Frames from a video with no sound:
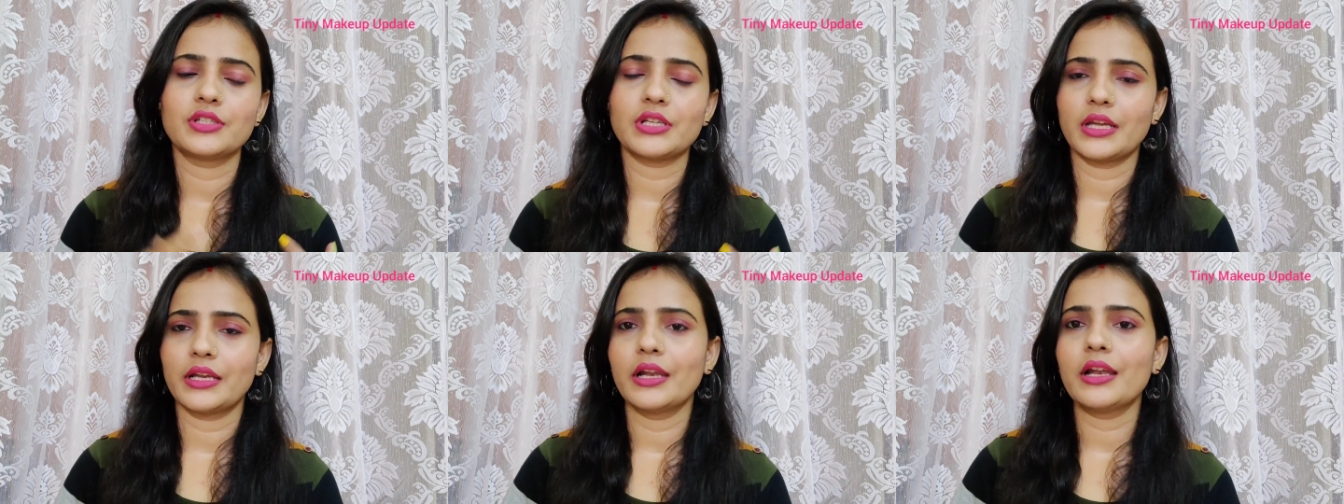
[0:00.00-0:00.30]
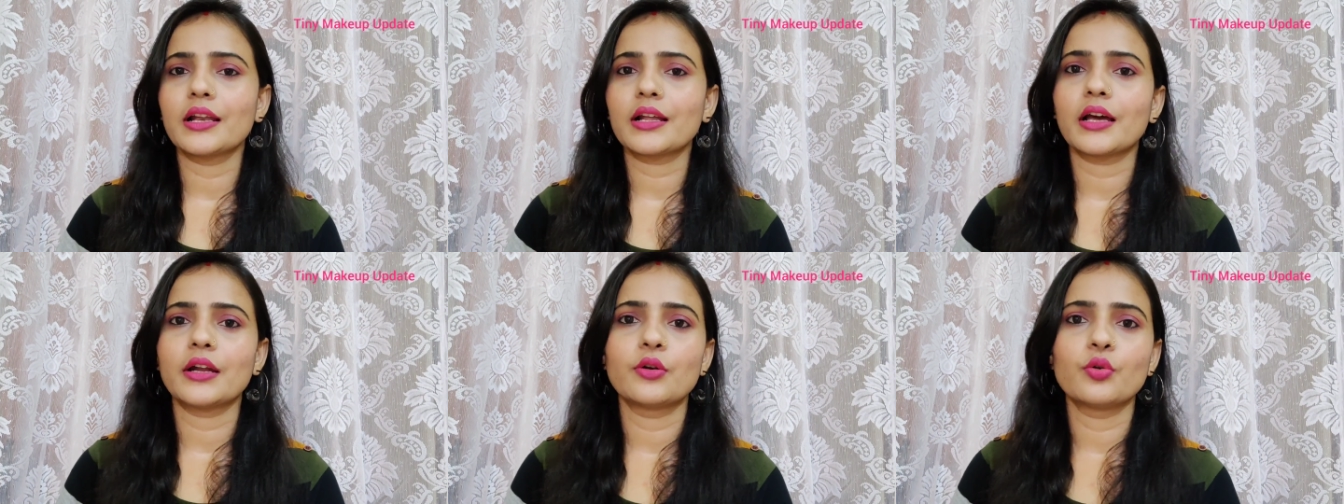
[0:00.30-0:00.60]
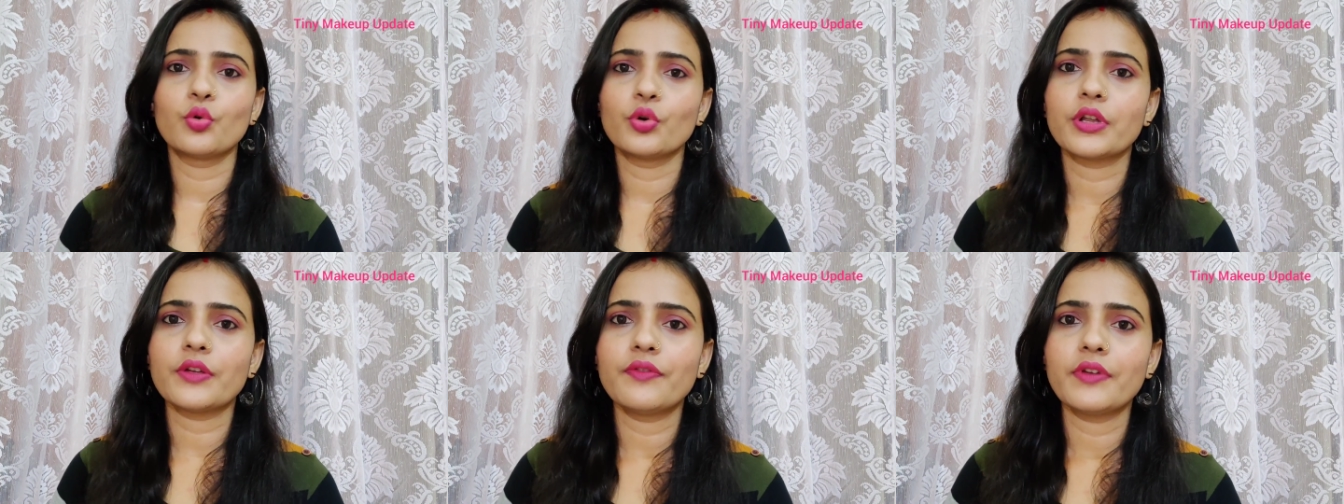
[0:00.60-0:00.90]
चैनल का
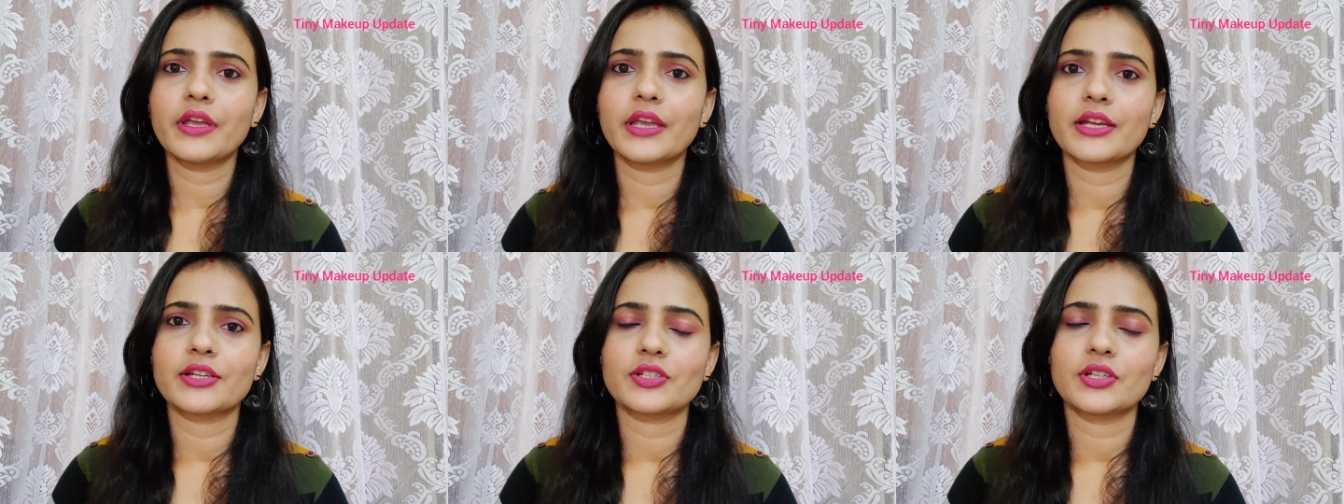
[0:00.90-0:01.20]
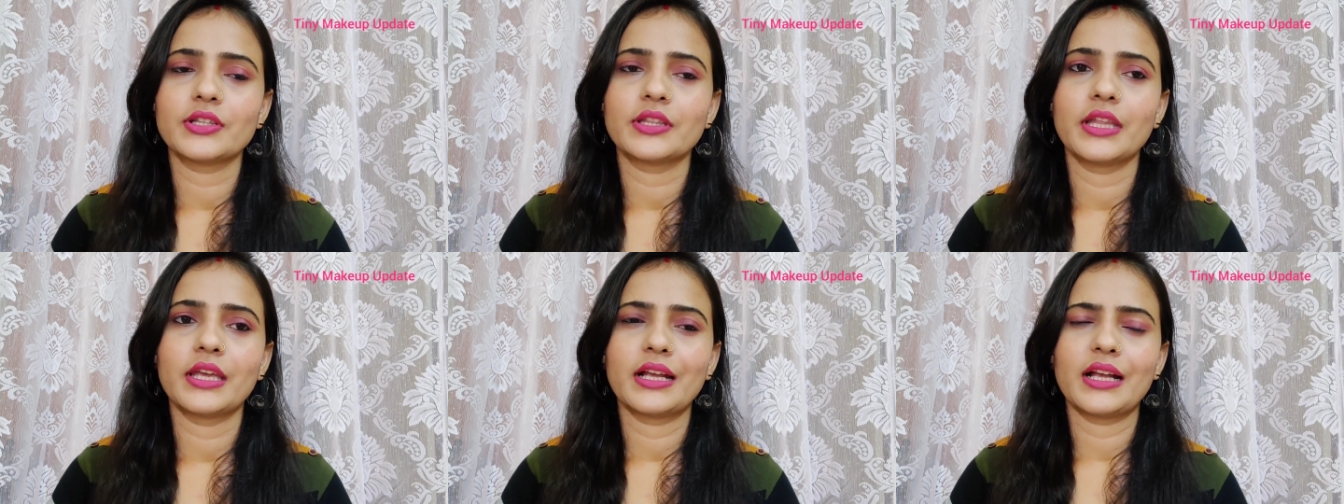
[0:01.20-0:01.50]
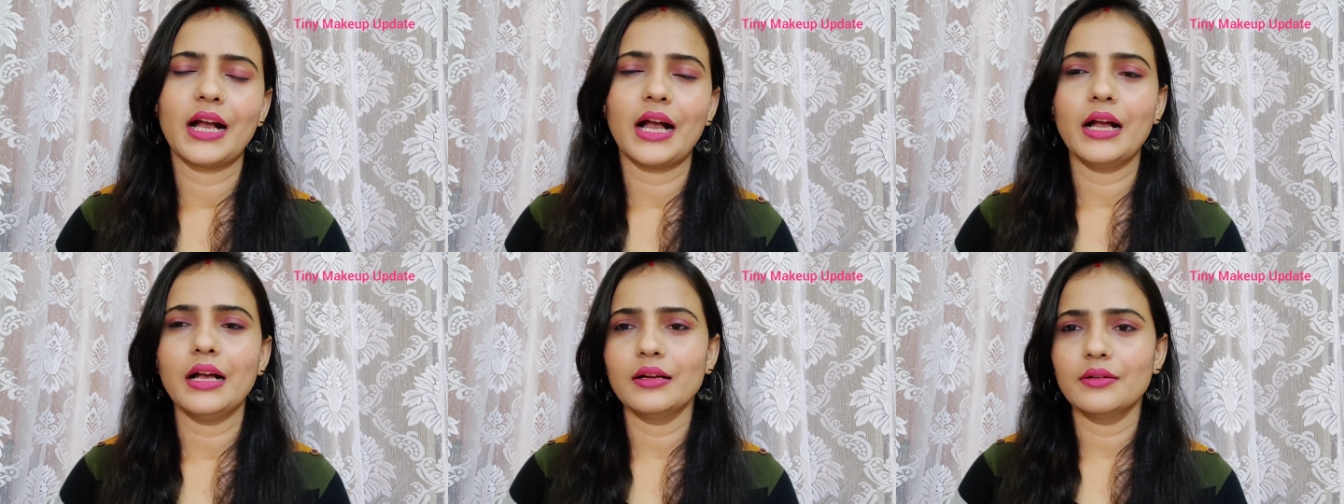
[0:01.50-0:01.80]
नोटिफिकेशन
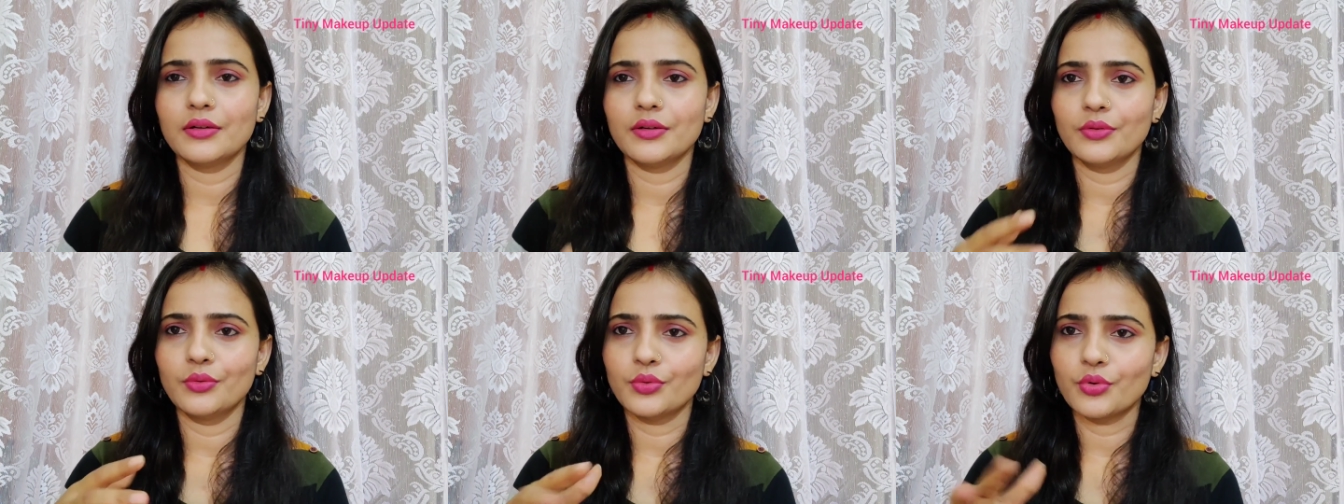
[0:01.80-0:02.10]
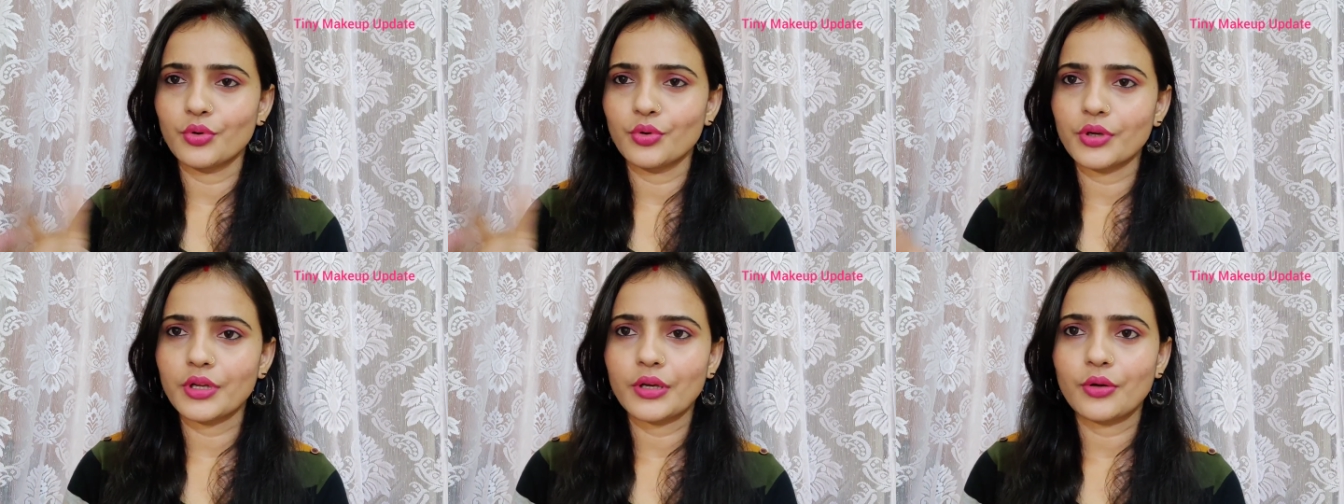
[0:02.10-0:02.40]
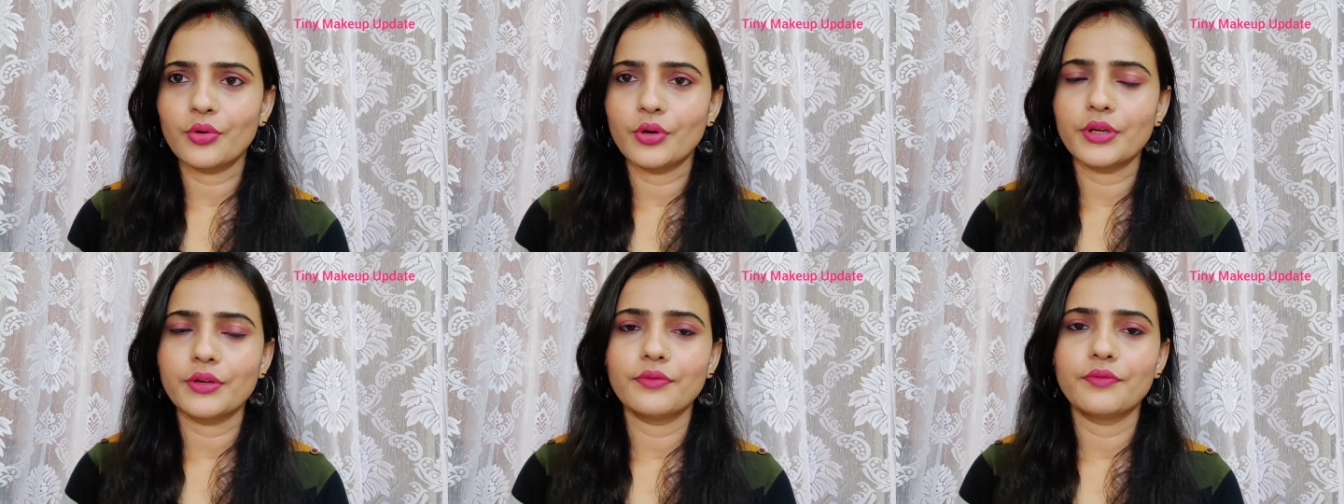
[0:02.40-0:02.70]
देखा उन्होंने
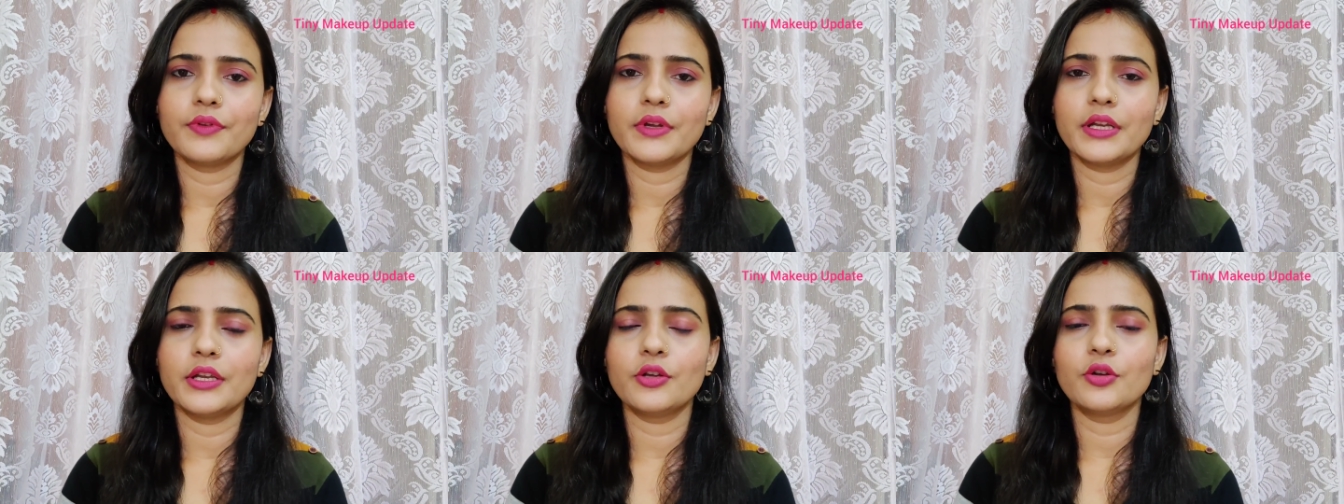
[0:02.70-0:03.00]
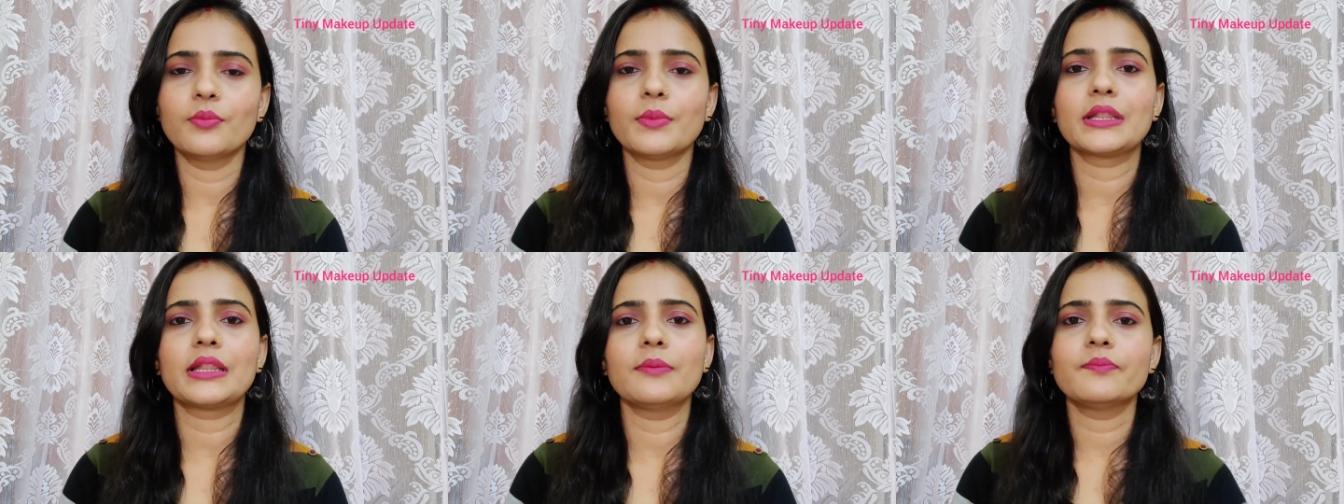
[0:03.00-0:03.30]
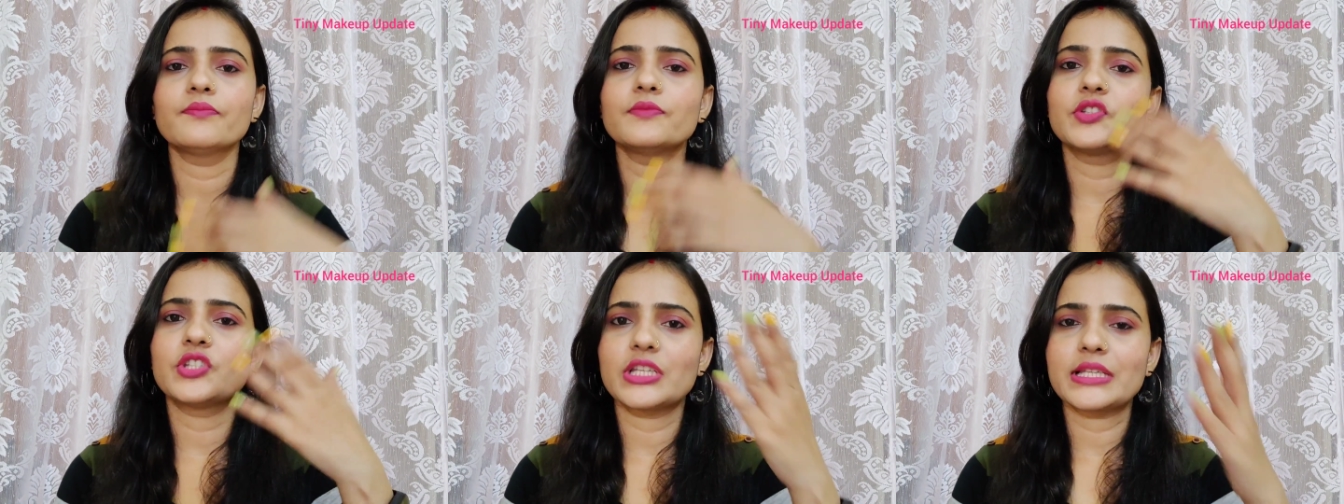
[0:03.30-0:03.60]
कोई वीडियो
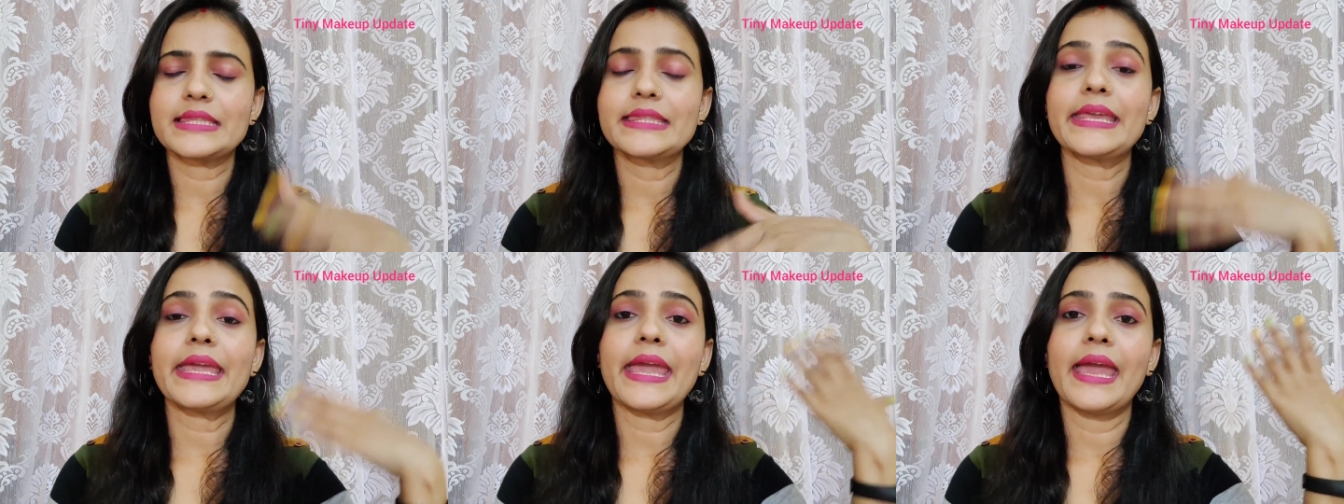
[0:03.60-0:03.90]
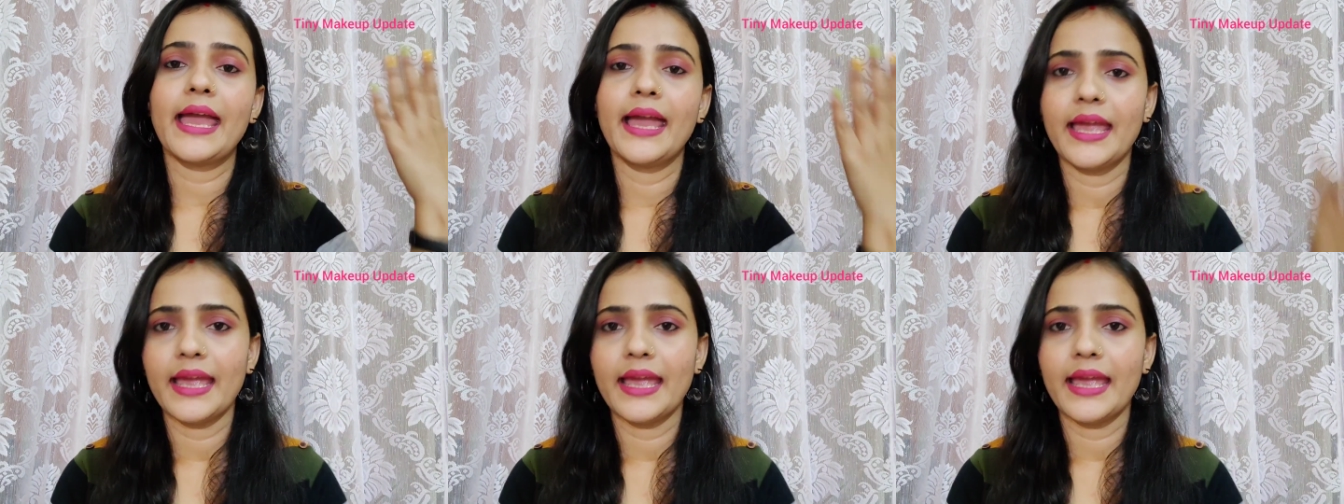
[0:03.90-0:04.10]
मतलब जिसने